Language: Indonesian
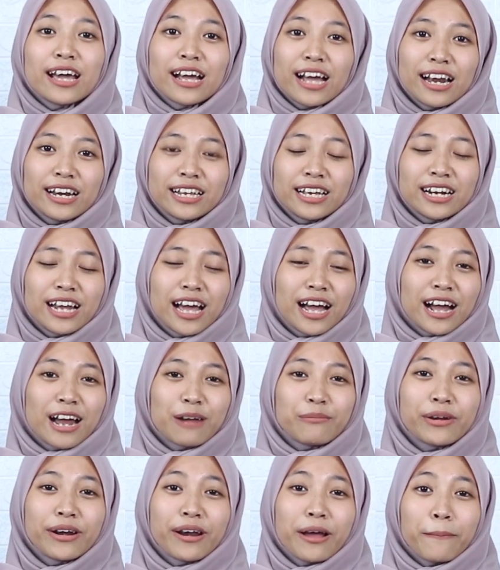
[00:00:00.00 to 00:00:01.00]
kalian
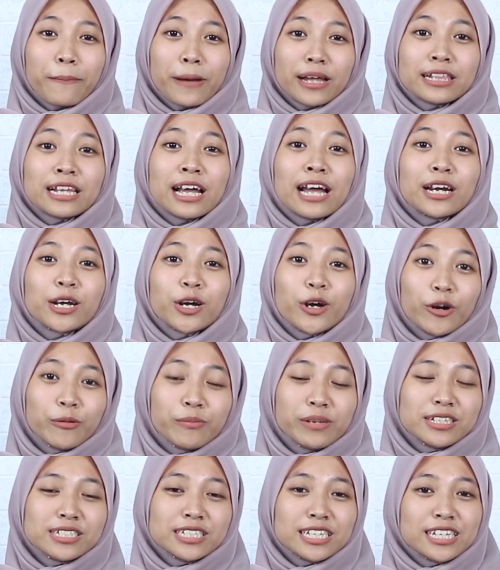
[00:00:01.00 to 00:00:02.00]
akan mendapatkan
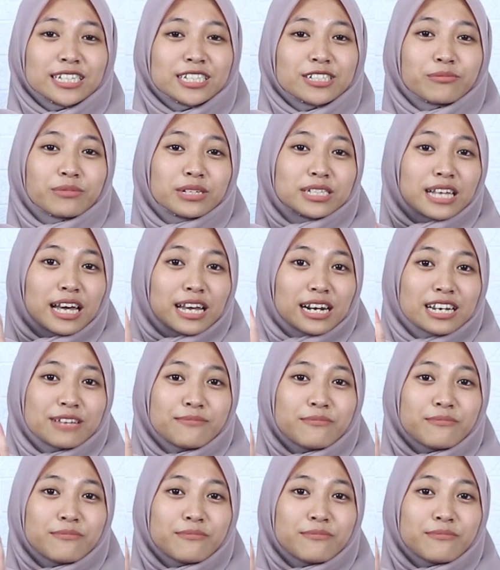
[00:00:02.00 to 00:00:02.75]
komisi sebesar